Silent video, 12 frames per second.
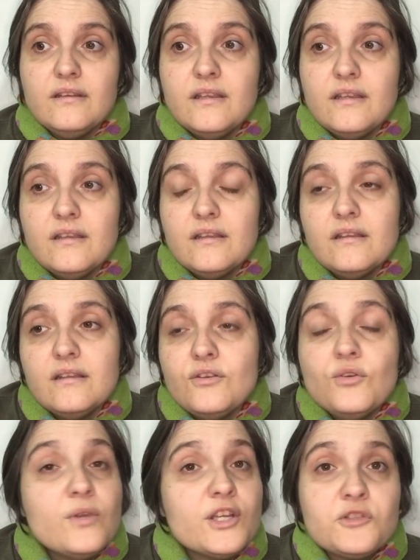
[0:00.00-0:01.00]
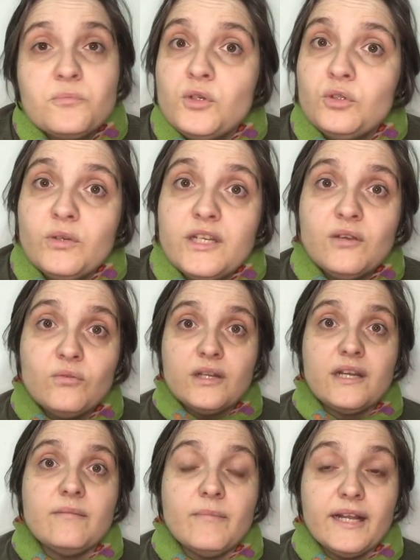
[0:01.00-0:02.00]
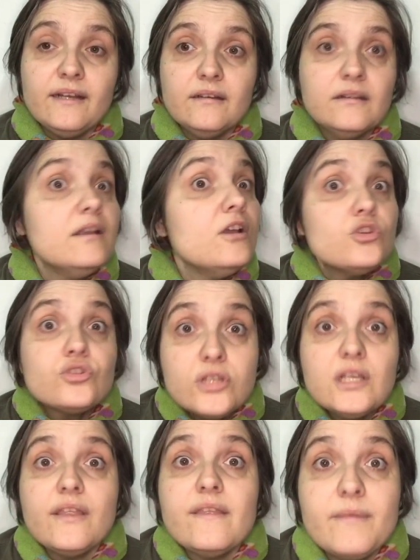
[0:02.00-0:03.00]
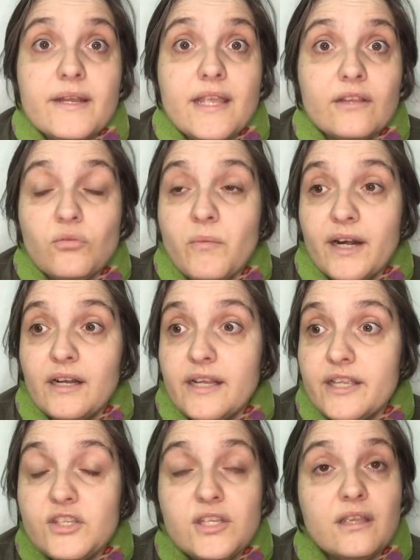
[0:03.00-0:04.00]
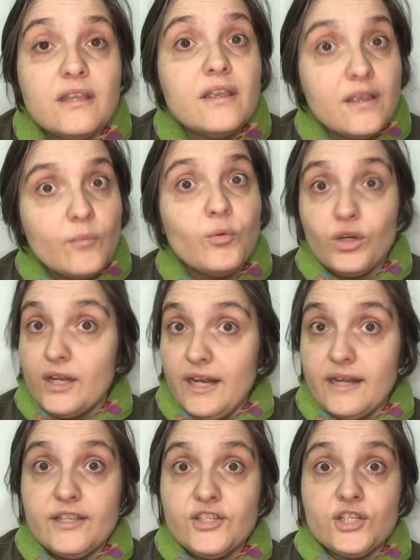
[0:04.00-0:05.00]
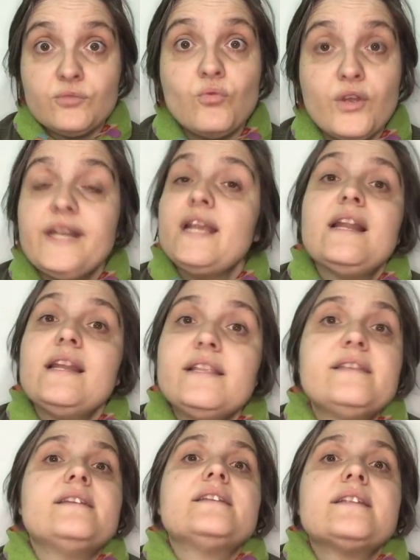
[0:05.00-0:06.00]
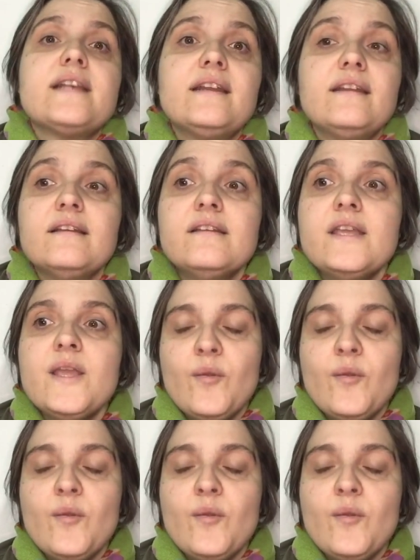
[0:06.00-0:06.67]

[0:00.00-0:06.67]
Y no exploto a ningún animal. Sí que debería tomar leche, porque la leche es buena y la leche es sana.